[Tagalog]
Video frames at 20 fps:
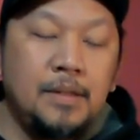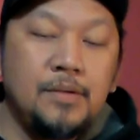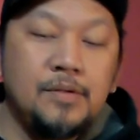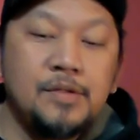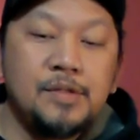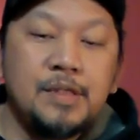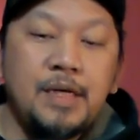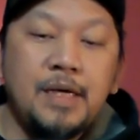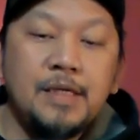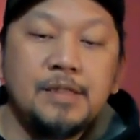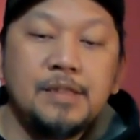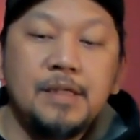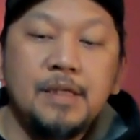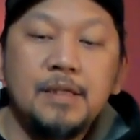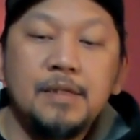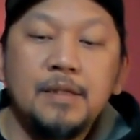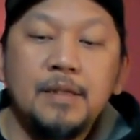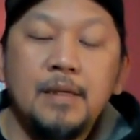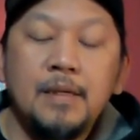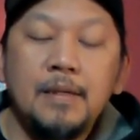yung
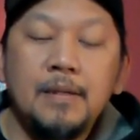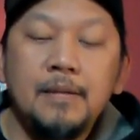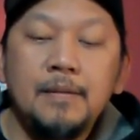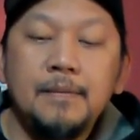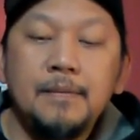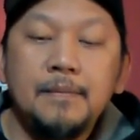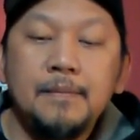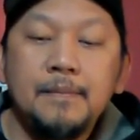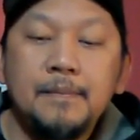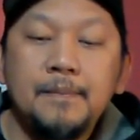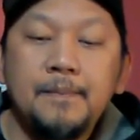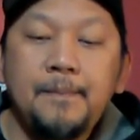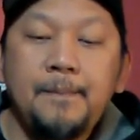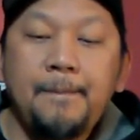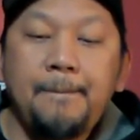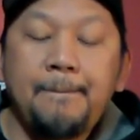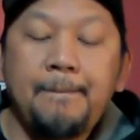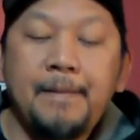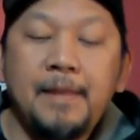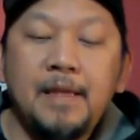sizing niya
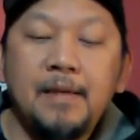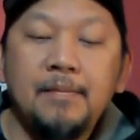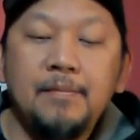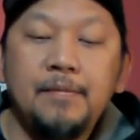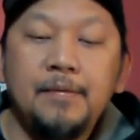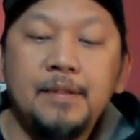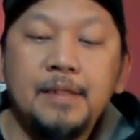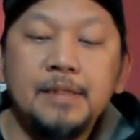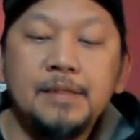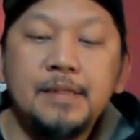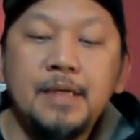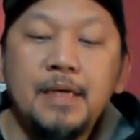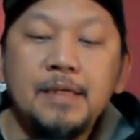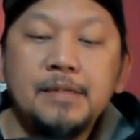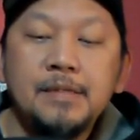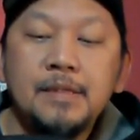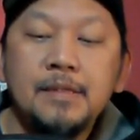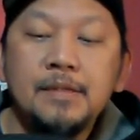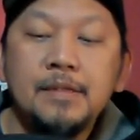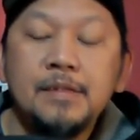for the
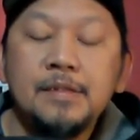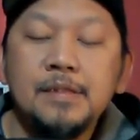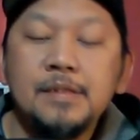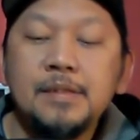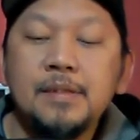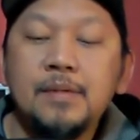sizing, this